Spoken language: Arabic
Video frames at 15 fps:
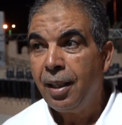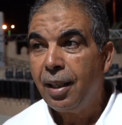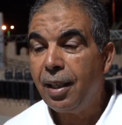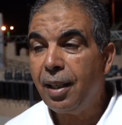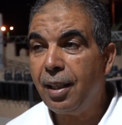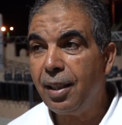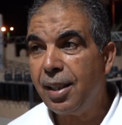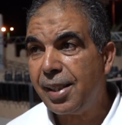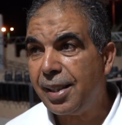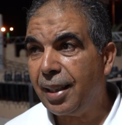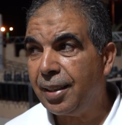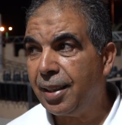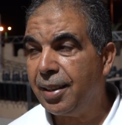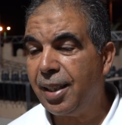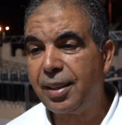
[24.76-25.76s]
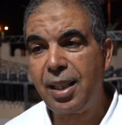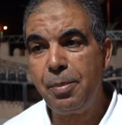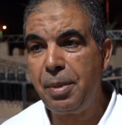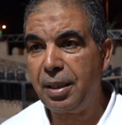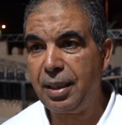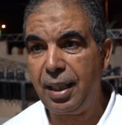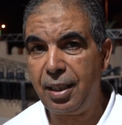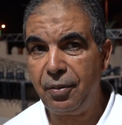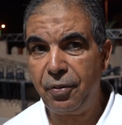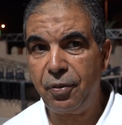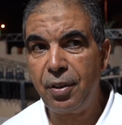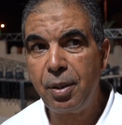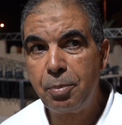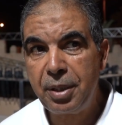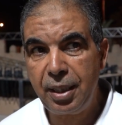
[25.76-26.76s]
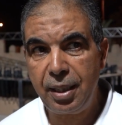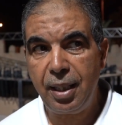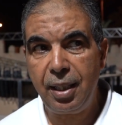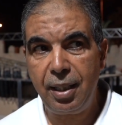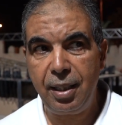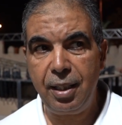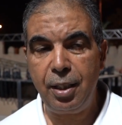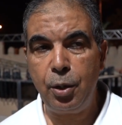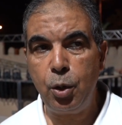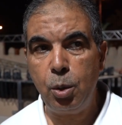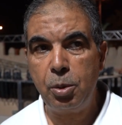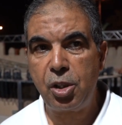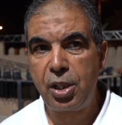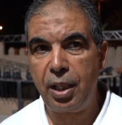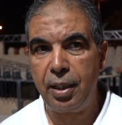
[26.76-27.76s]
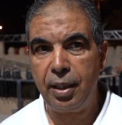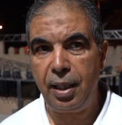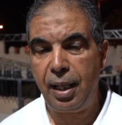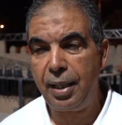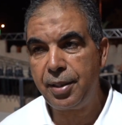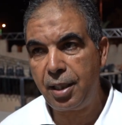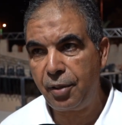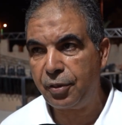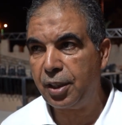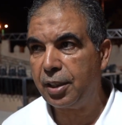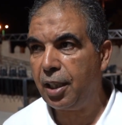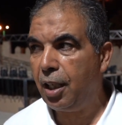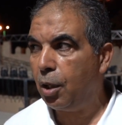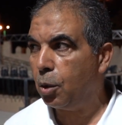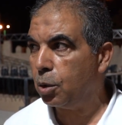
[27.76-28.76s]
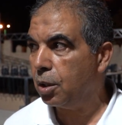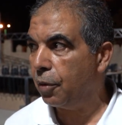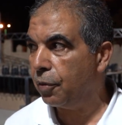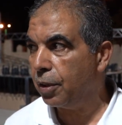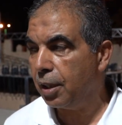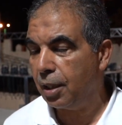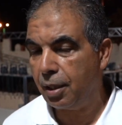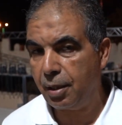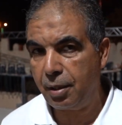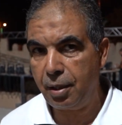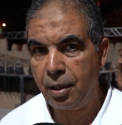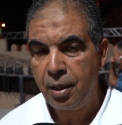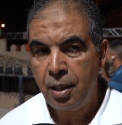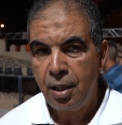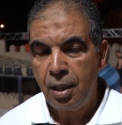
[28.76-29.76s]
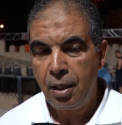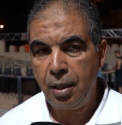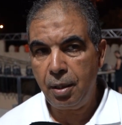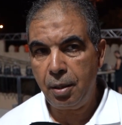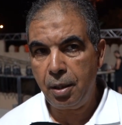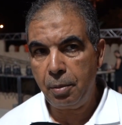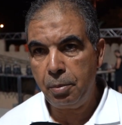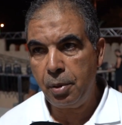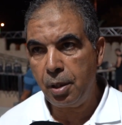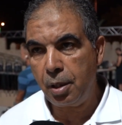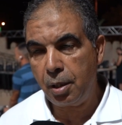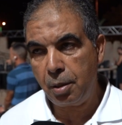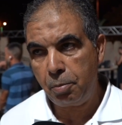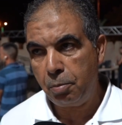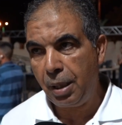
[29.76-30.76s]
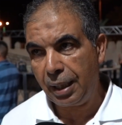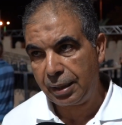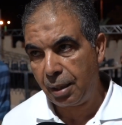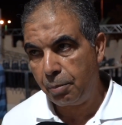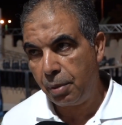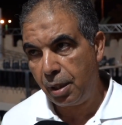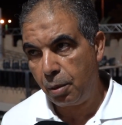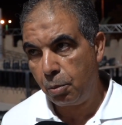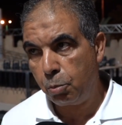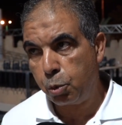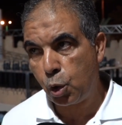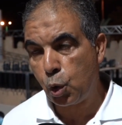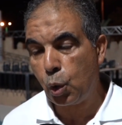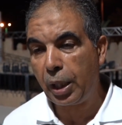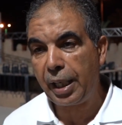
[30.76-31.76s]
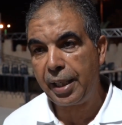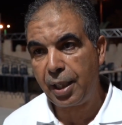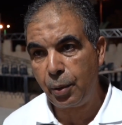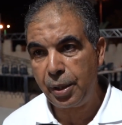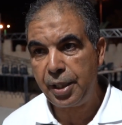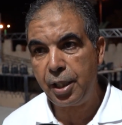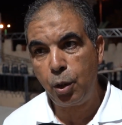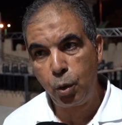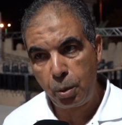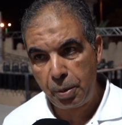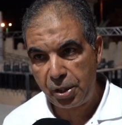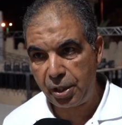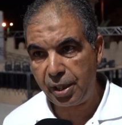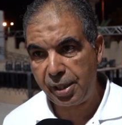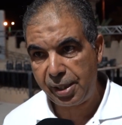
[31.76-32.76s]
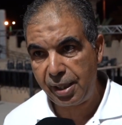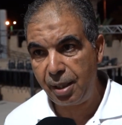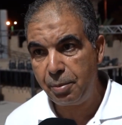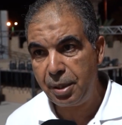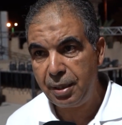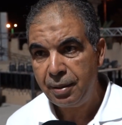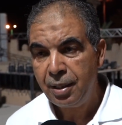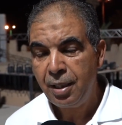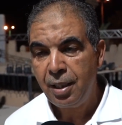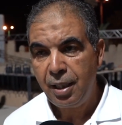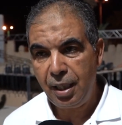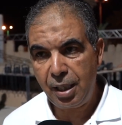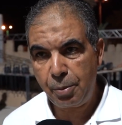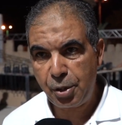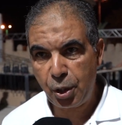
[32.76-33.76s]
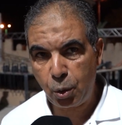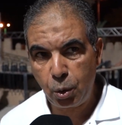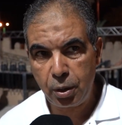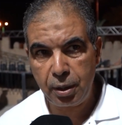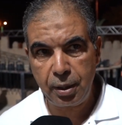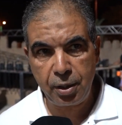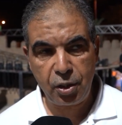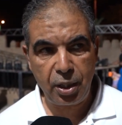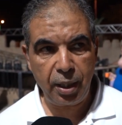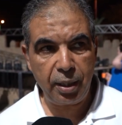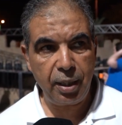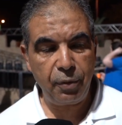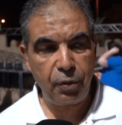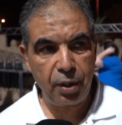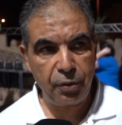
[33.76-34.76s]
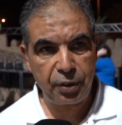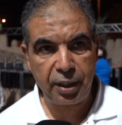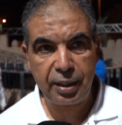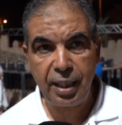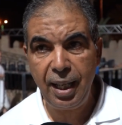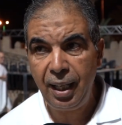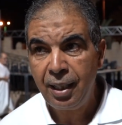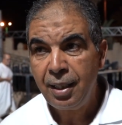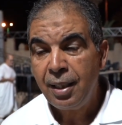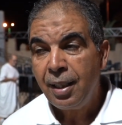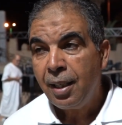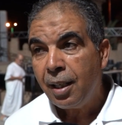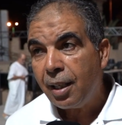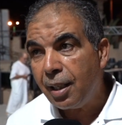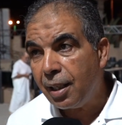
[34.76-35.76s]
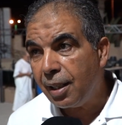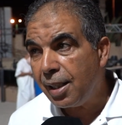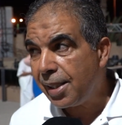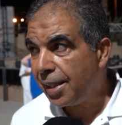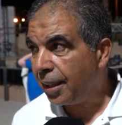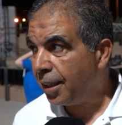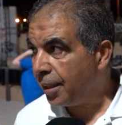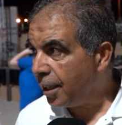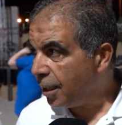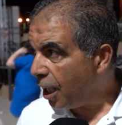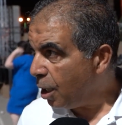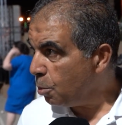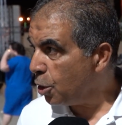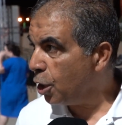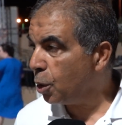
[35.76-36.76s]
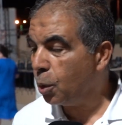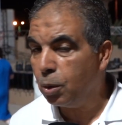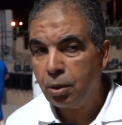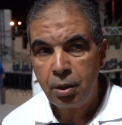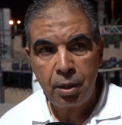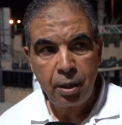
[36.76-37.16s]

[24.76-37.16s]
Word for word: آه، الاستعدادات كما تعرف بدينا اليوم ان شاء الله عندنا الافتتاح غدا في آه، بعد بوجوه قيروانيه هو البشير السالمي اللي باش يكون ان شاء الله في الافتتاح الاستعدادات آه، هكم جيتوا